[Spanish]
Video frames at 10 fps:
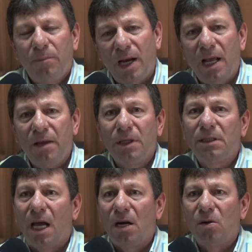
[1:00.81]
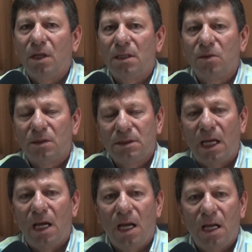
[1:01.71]
para evitar lo que nos
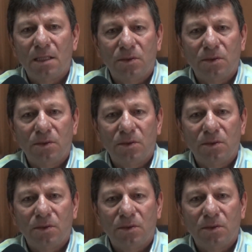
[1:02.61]
está